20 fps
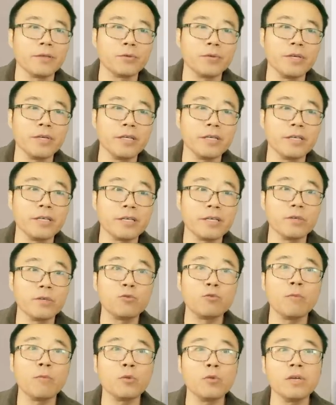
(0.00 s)
所以，这
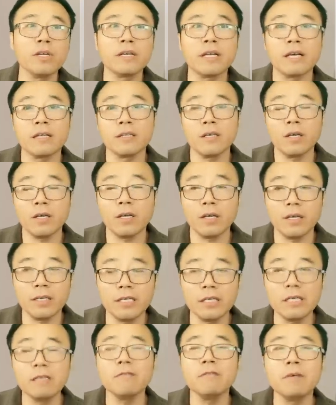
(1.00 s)
个橘猫队长的
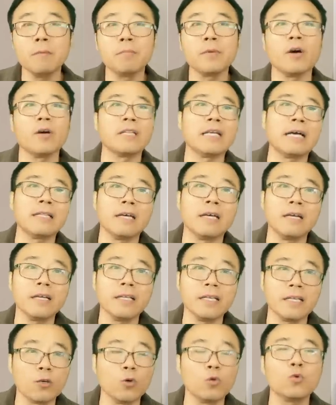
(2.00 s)
英文表达
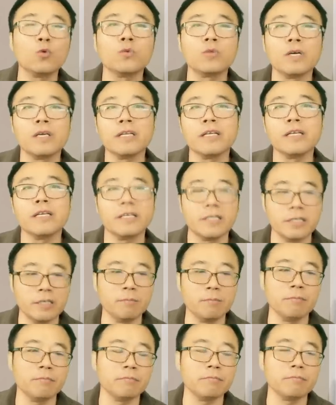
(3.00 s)
能力、沟通能力
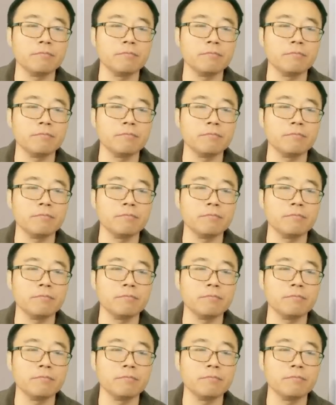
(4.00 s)
是